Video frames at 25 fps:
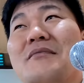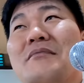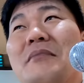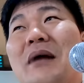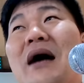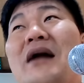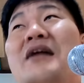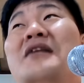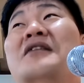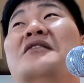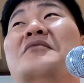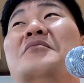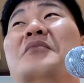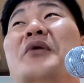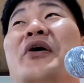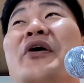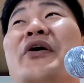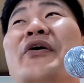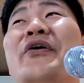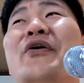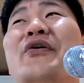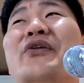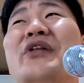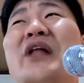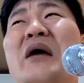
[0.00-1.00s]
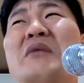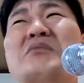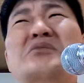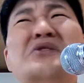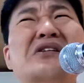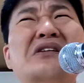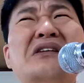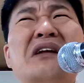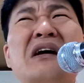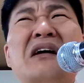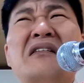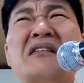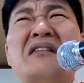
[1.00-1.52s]
발은 뭐예요?
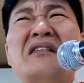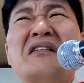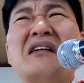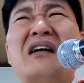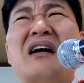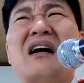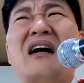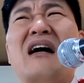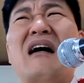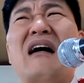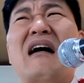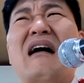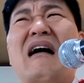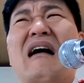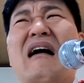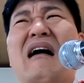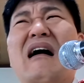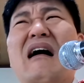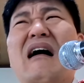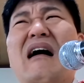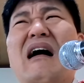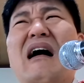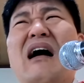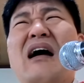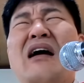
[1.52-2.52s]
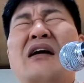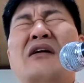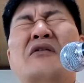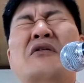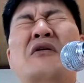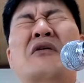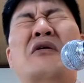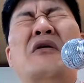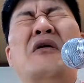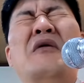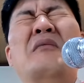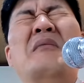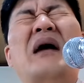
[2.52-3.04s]
냄새나는 기라. 아이고,
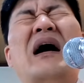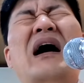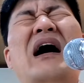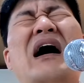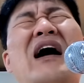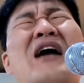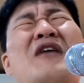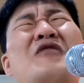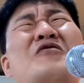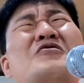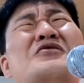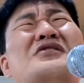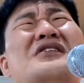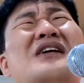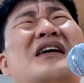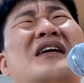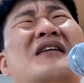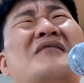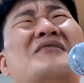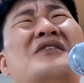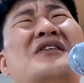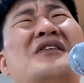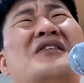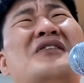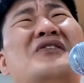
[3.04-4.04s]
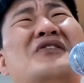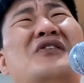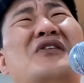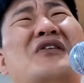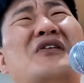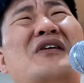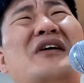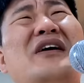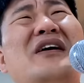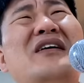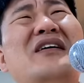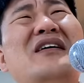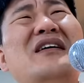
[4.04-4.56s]
막 한국 사람들은
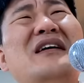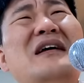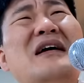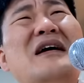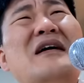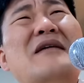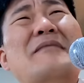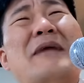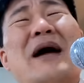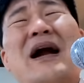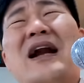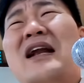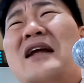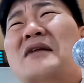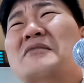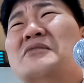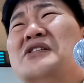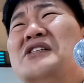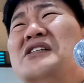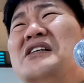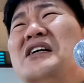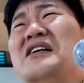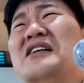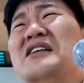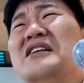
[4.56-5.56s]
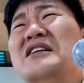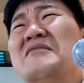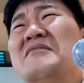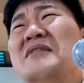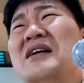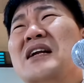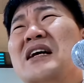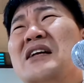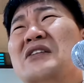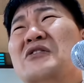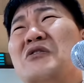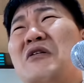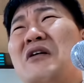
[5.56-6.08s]
또 에? 예? 발냄새가
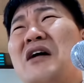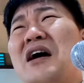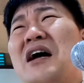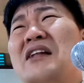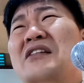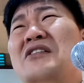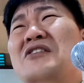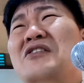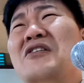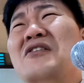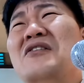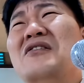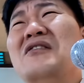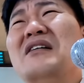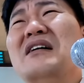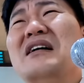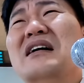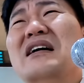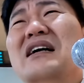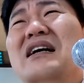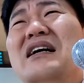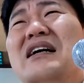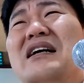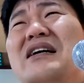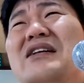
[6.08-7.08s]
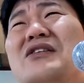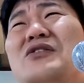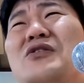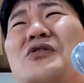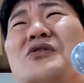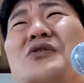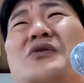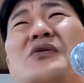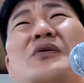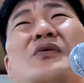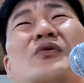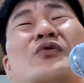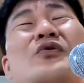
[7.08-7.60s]
얼마나 독한동
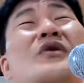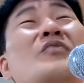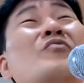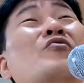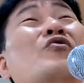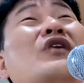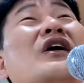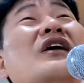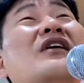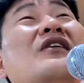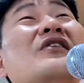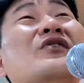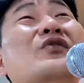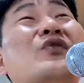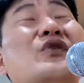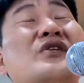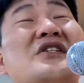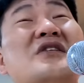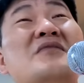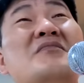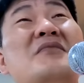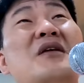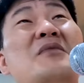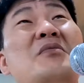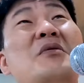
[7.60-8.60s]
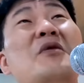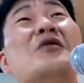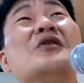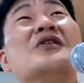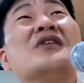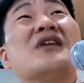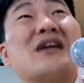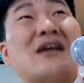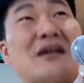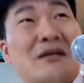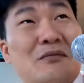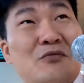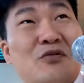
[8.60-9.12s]
또 우리 문화는 또 신발 벗고
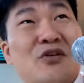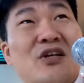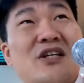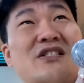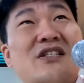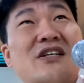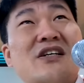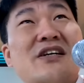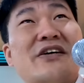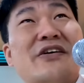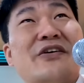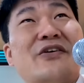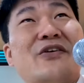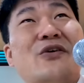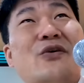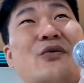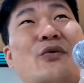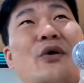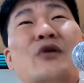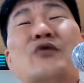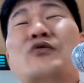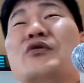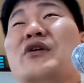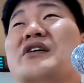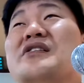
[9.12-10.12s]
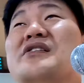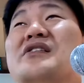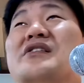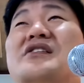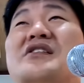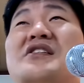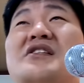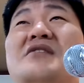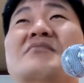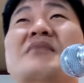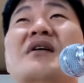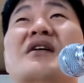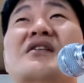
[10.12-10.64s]
들어가는 문화잖아요. 외국에서는
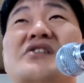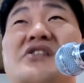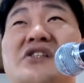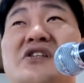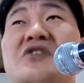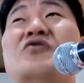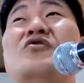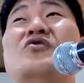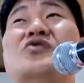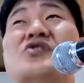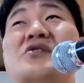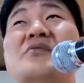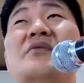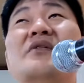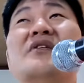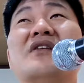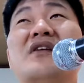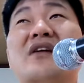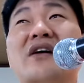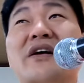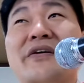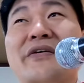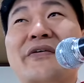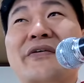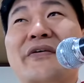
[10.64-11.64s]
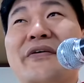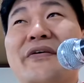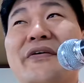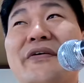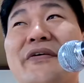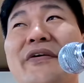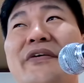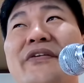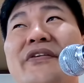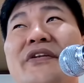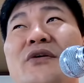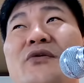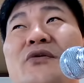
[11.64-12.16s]
신발을 신고 집에
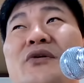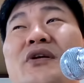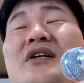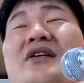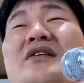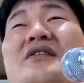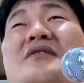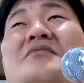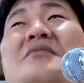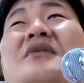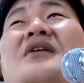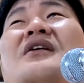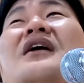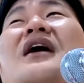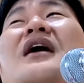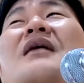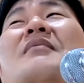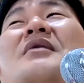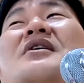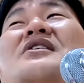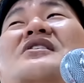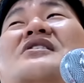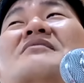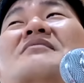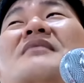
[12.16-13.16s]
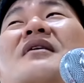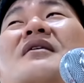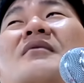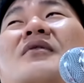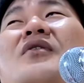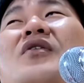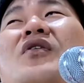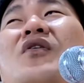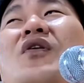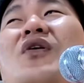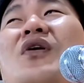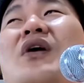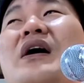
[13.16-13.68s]
들어가요. 근데 우리는 뭐 하마 신발
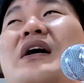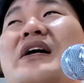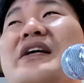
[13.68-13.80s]
벗고